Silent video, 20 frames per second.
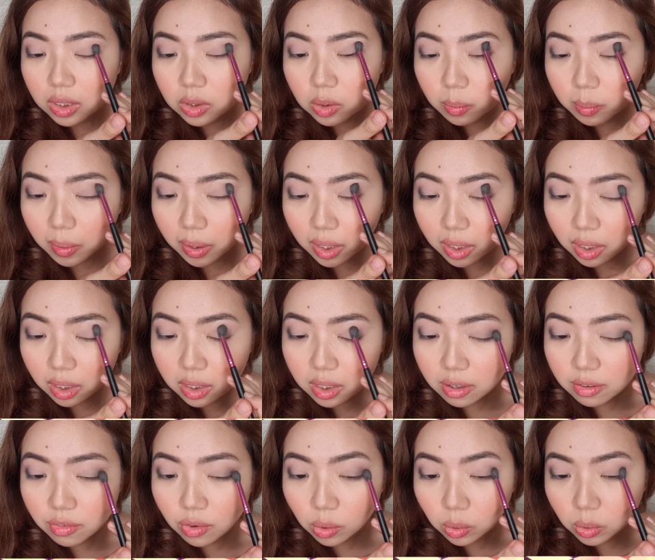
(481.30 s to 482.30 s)
supaya
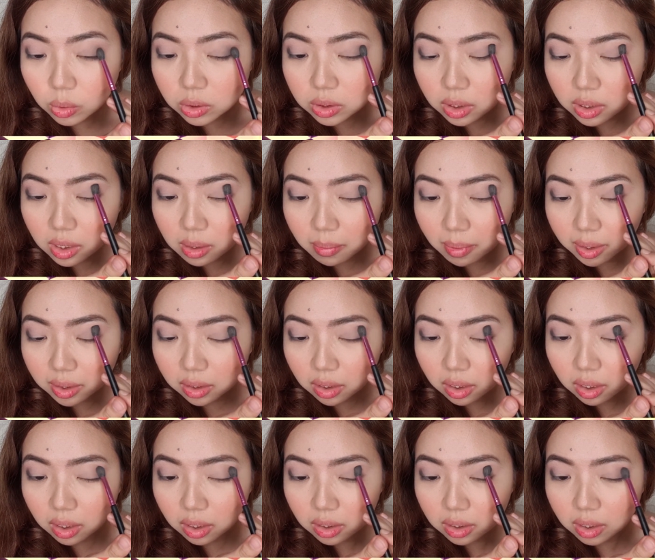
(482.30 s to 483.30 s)
dia fokusnya di mata
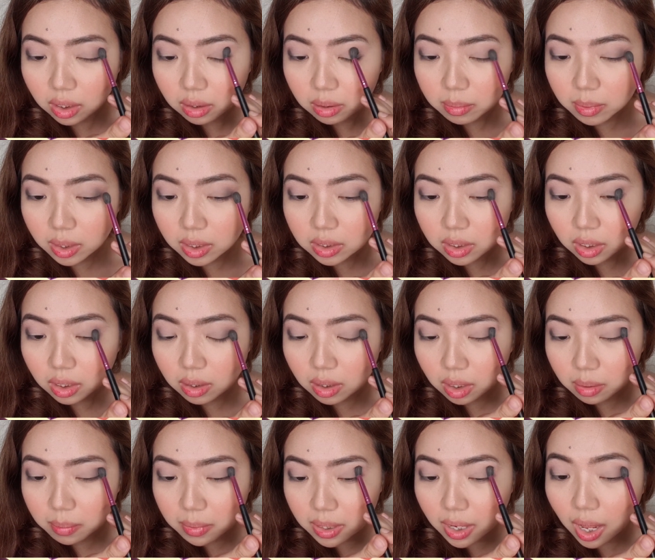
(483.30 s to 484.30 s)
kalian biar
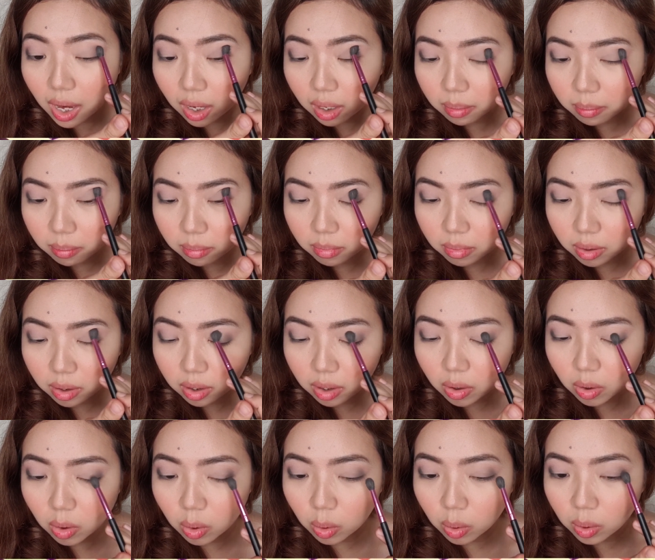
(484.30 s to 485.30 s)
jadi lebih dalam
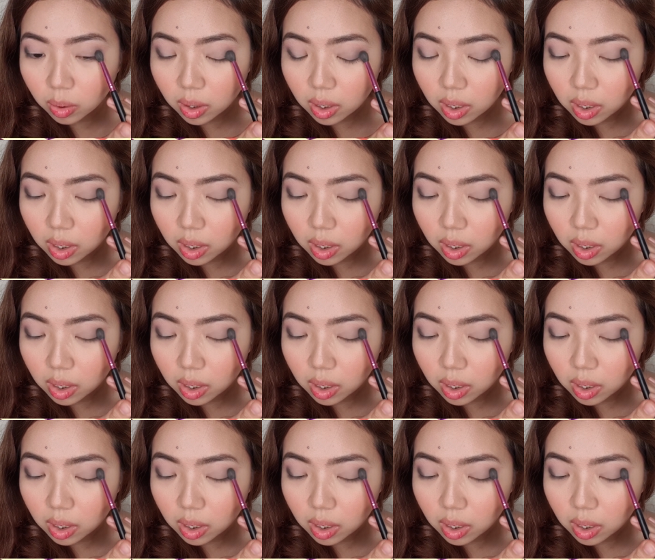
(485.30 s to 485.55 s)
kalau